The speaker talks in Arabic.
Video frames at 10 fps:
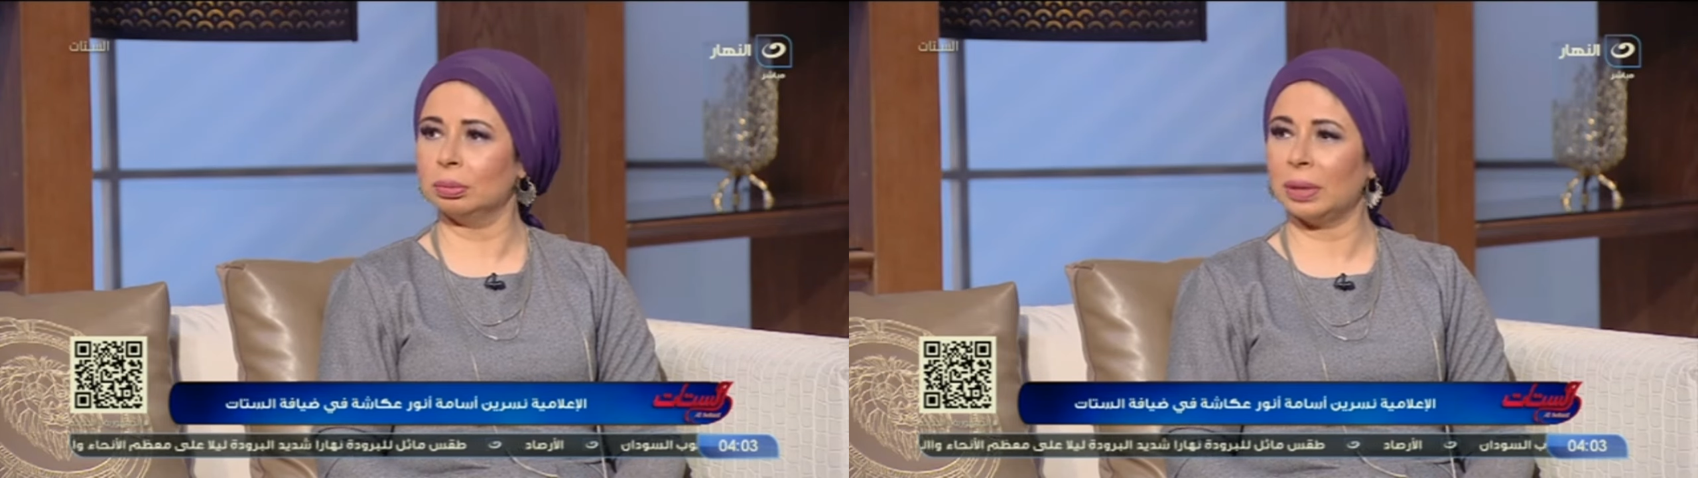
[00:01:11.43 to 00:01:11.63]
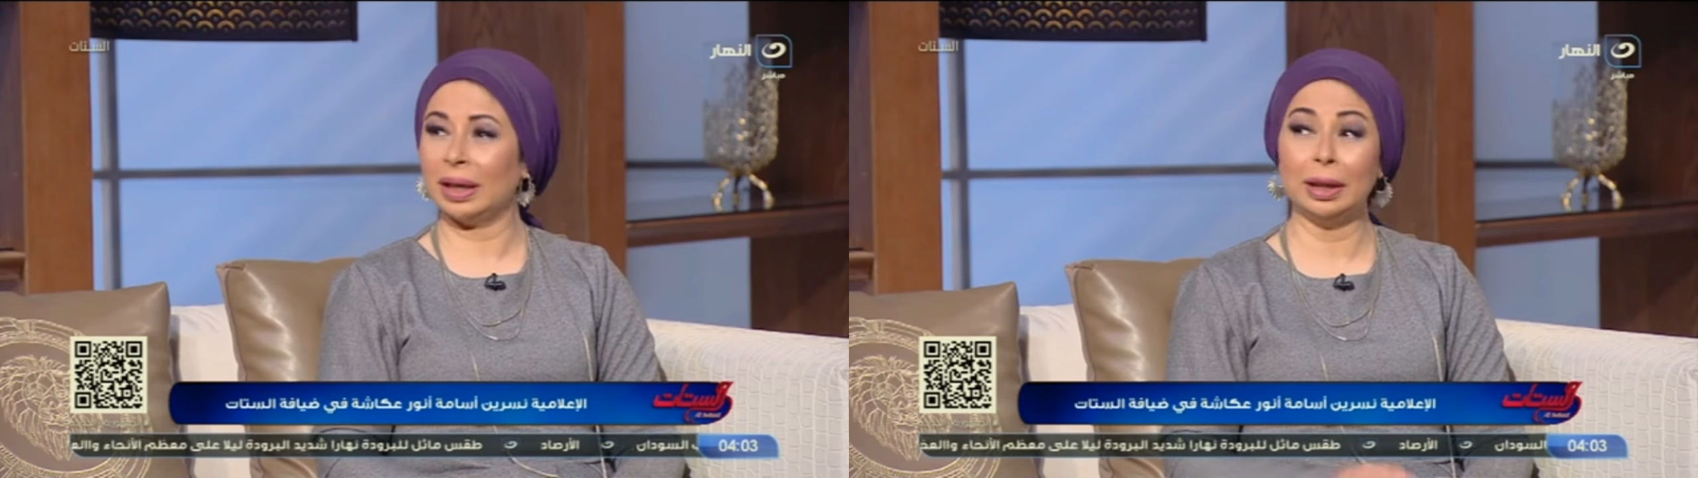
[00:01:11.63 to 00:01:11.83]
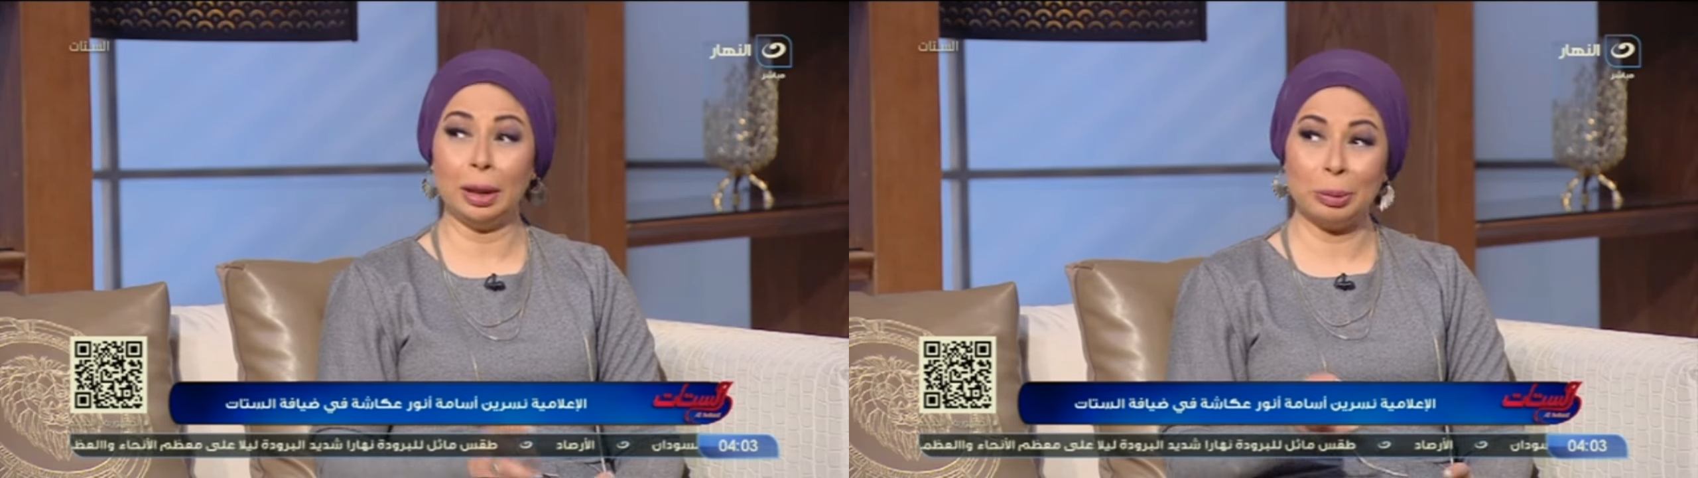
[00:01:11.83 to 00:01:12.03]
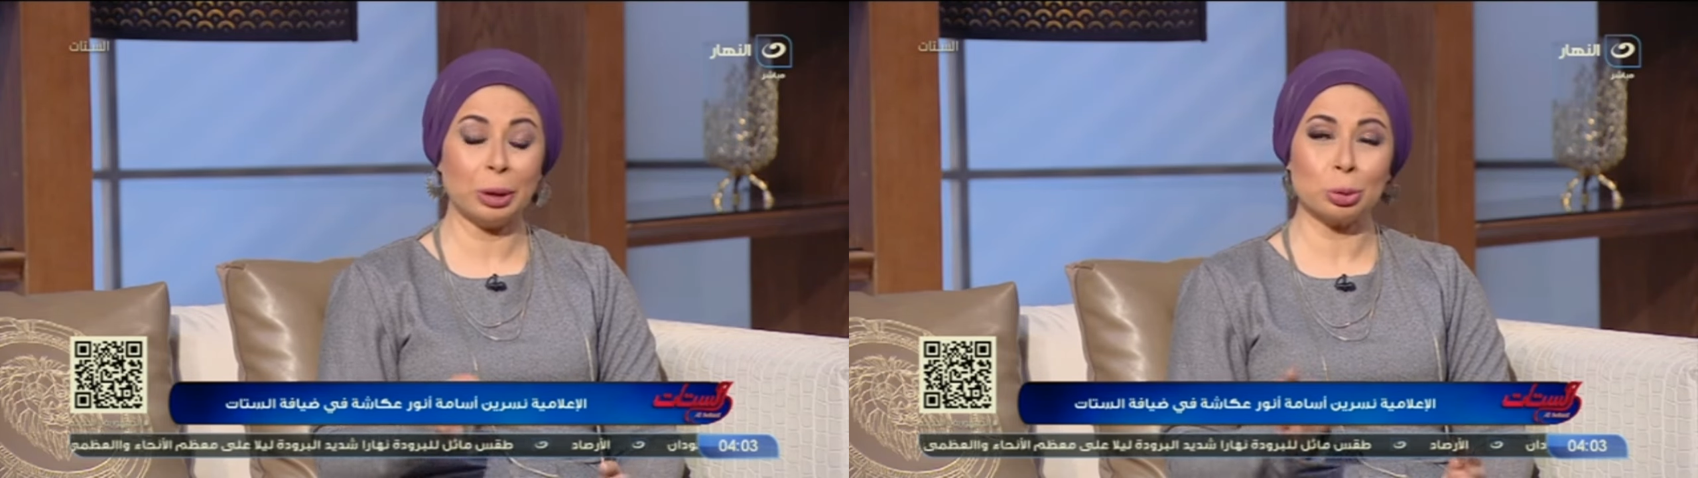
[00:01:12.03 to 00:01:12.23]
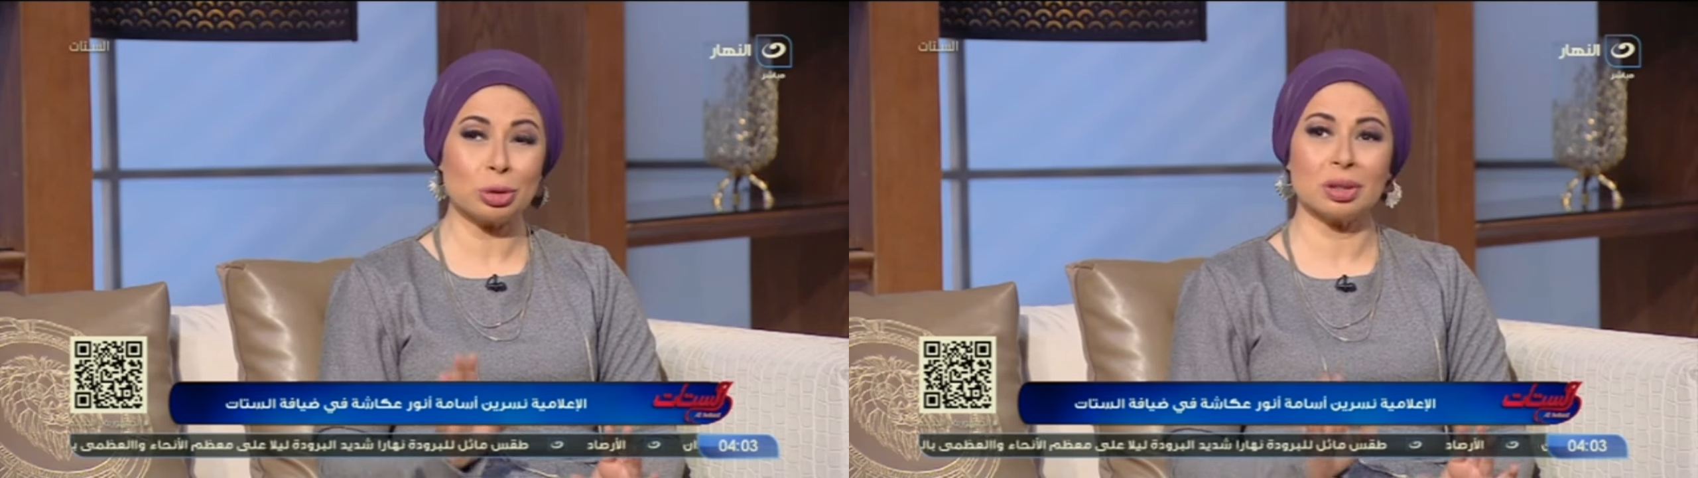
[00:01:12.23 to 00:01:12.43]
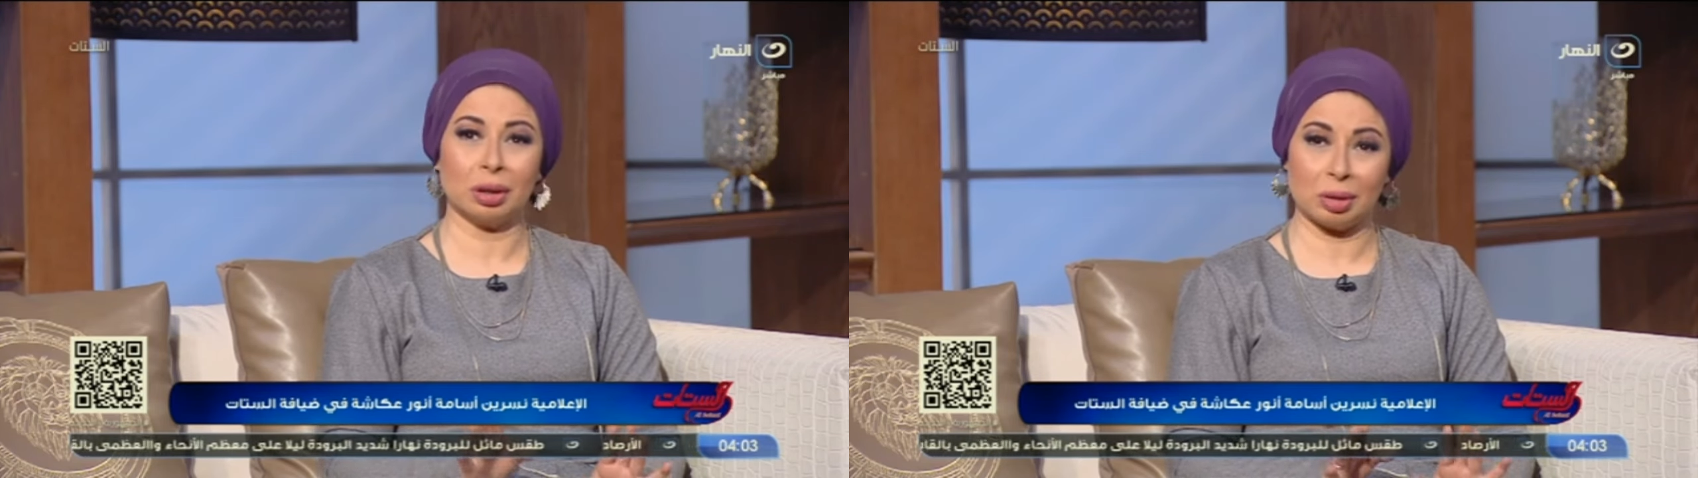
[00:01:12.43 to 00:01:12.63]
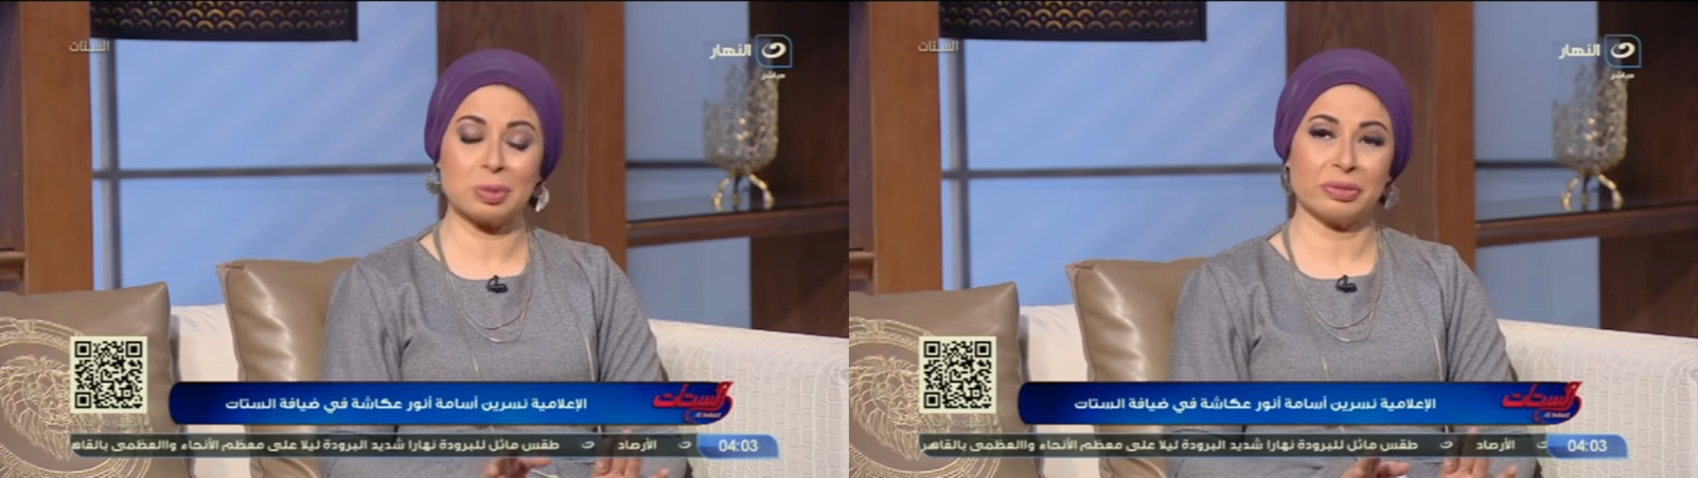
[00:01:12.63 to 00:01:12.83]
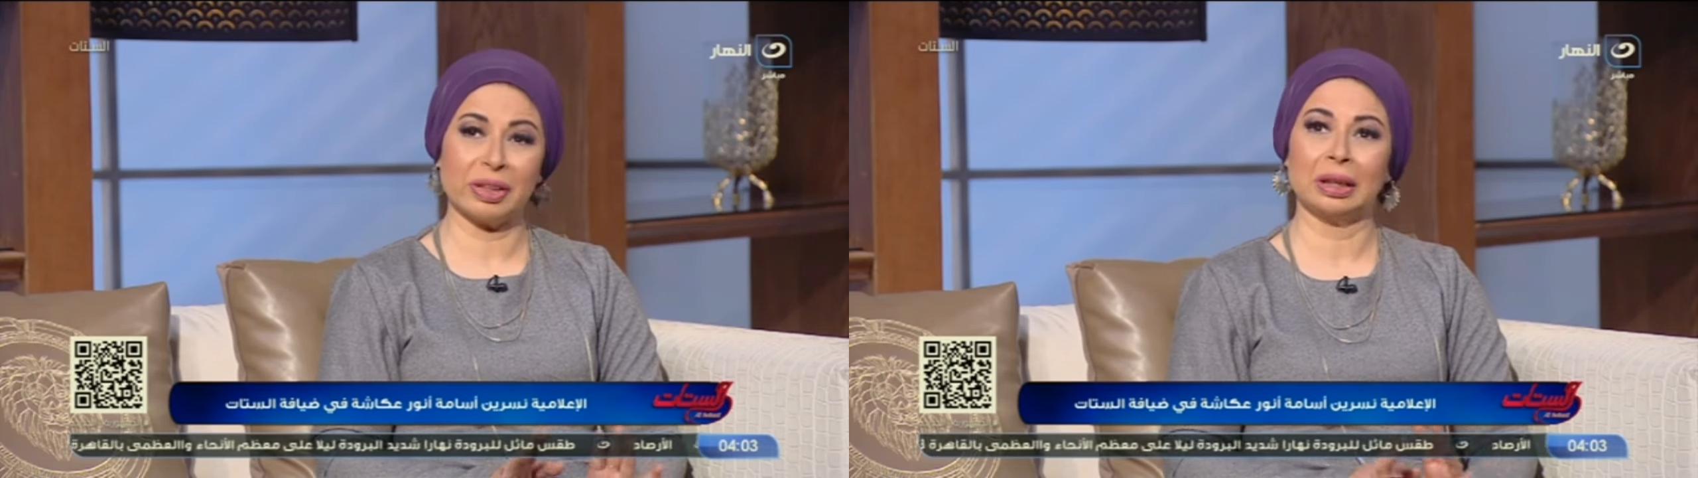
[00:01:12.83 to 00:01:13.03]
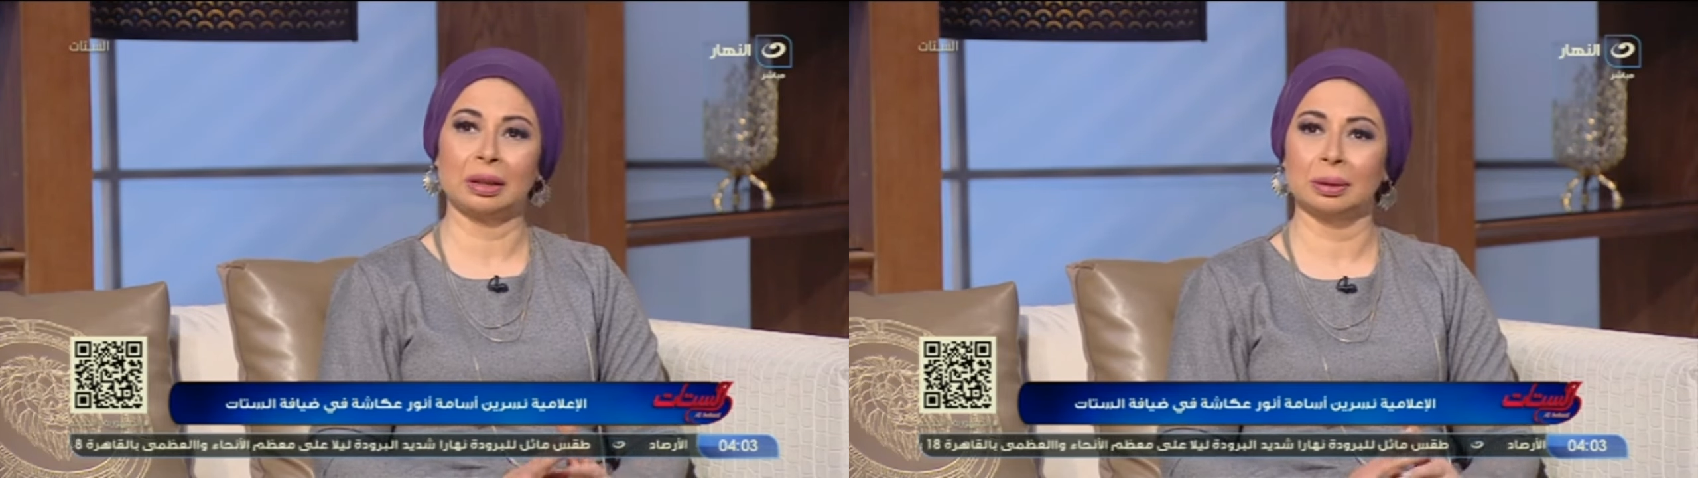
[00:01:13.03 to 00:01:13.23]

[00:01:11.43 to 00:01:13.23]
مع ان الحمايه انا كنت صغيره بس فاكره